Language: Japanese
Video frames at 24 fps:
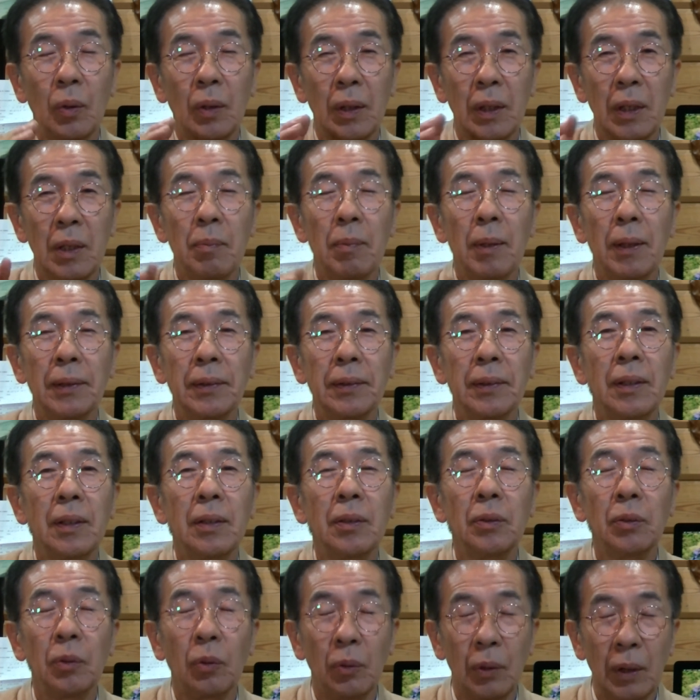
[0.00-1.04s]
決まって
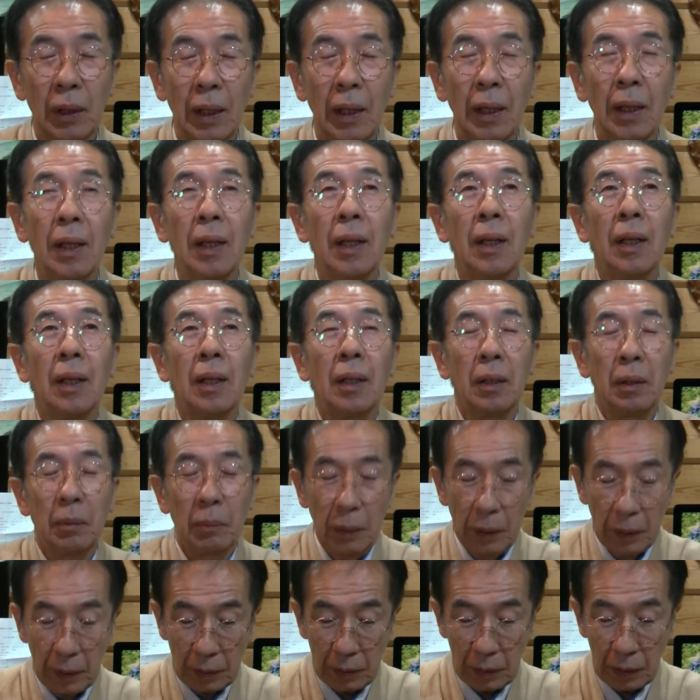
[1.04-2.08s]
るので、ま
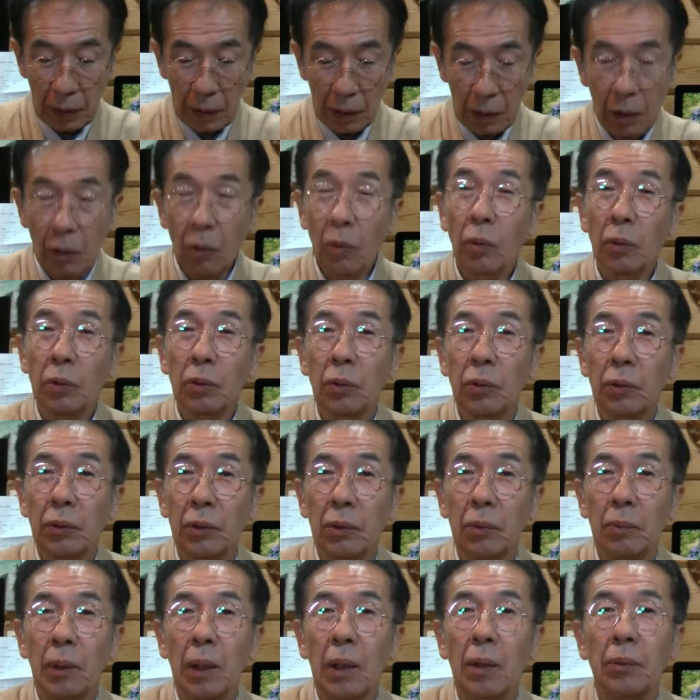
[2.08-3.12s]
あ、値下げ交渉っていう
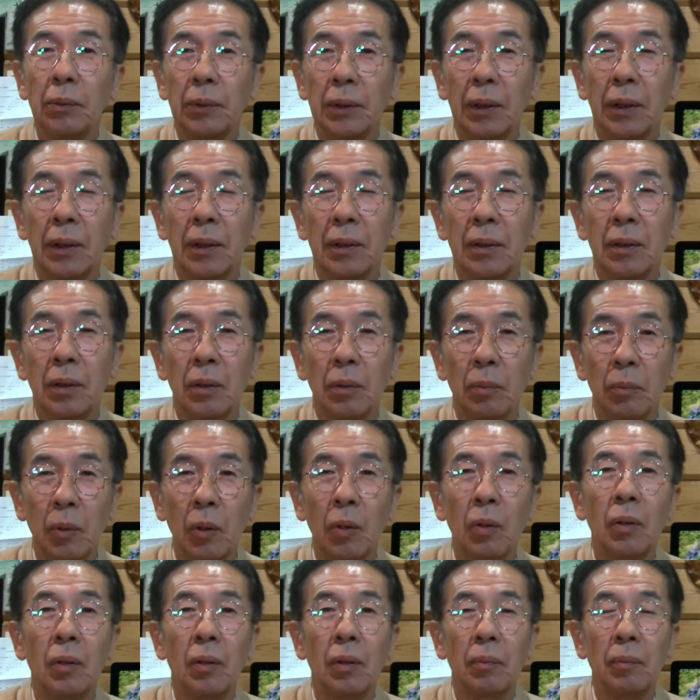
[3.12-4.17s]
のもあるみたいですけど
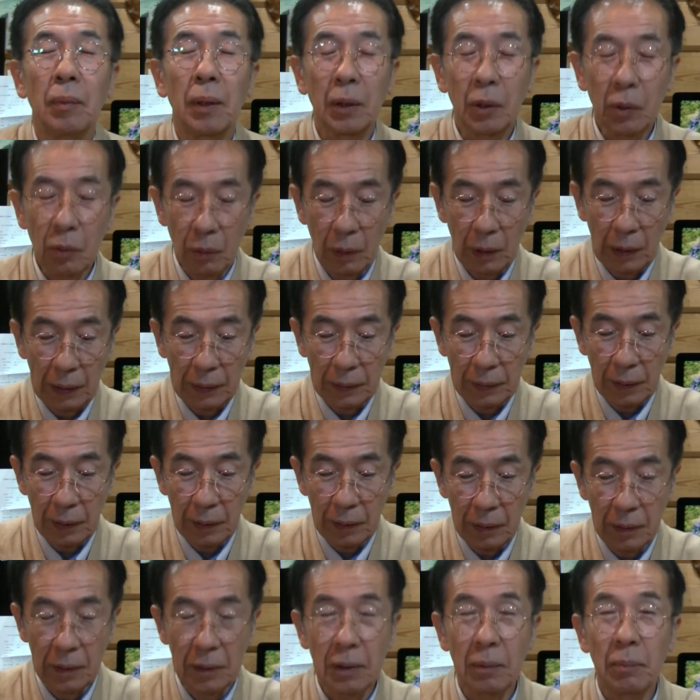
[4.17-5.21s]
も、まあ、今日は簡単
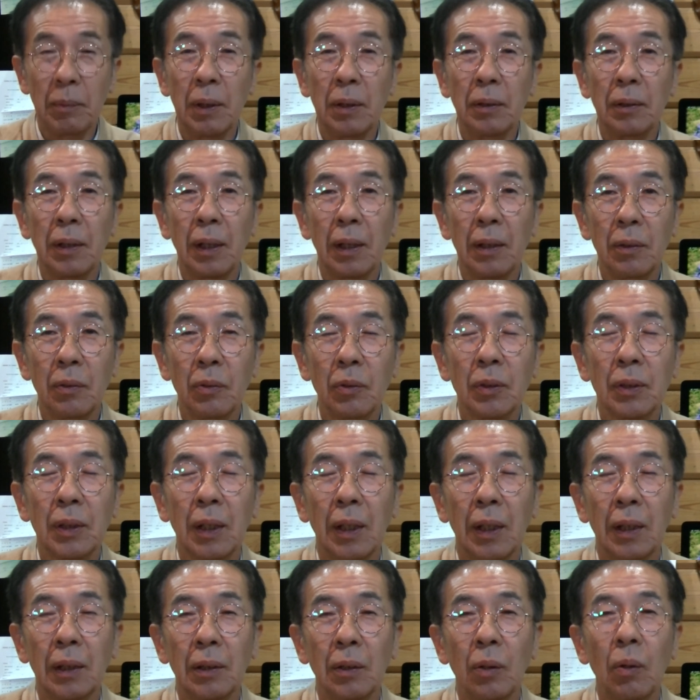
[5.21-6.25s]
にですねメルカリの使い
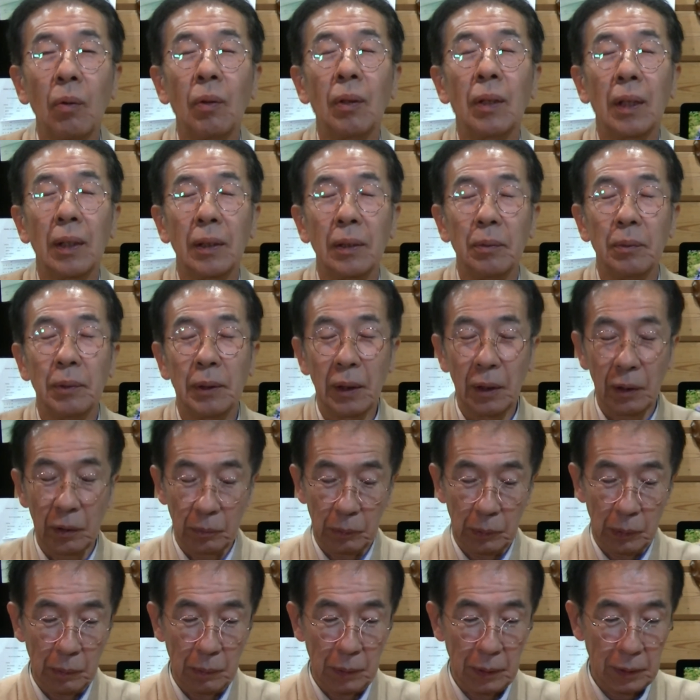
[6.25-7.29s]
方をやってみたいと
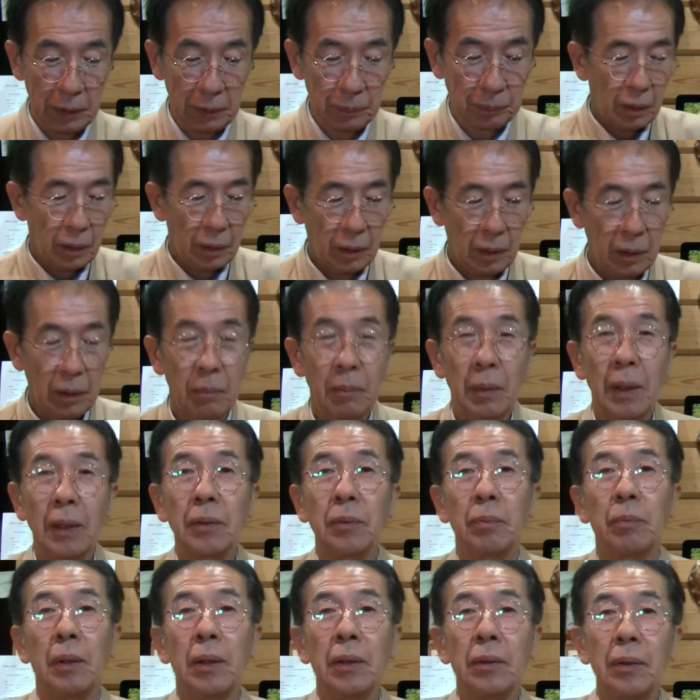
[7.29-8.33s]
思います、えー、まず
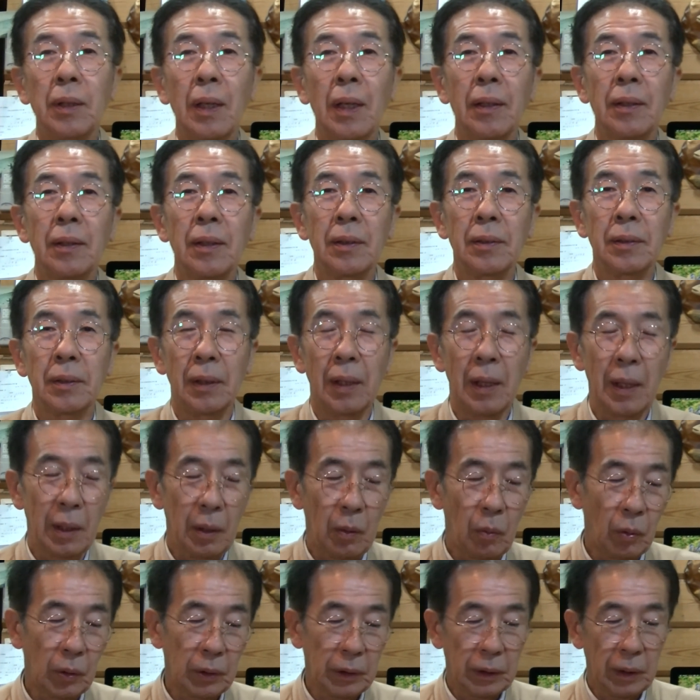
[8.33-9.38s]
メルカリですね
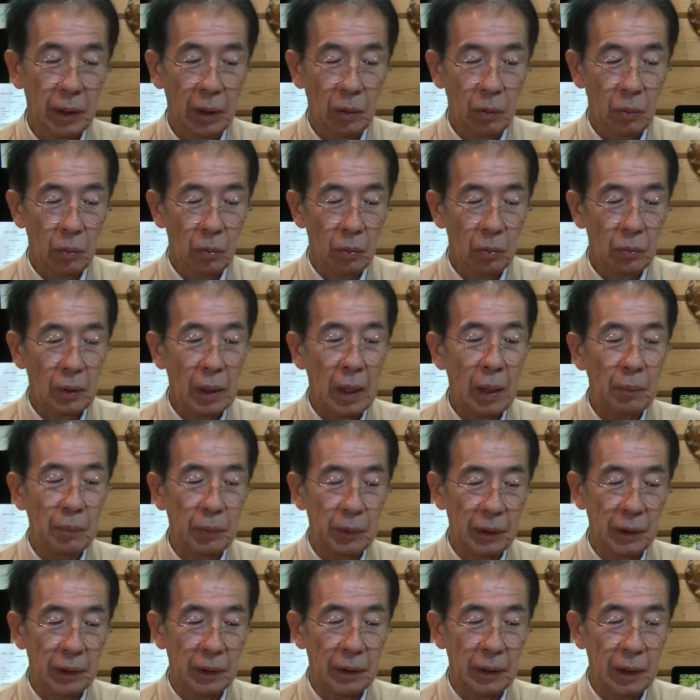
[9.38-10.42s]
こちらの方の
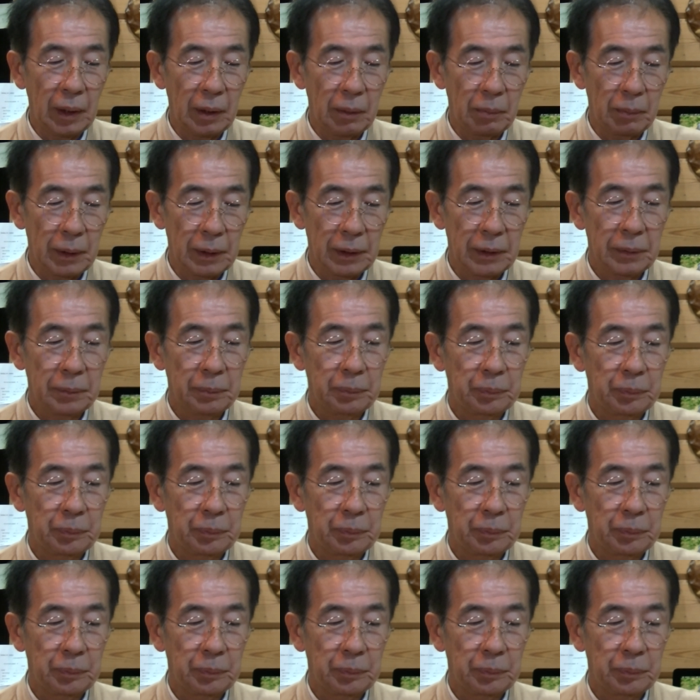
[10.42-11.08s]
アプリになります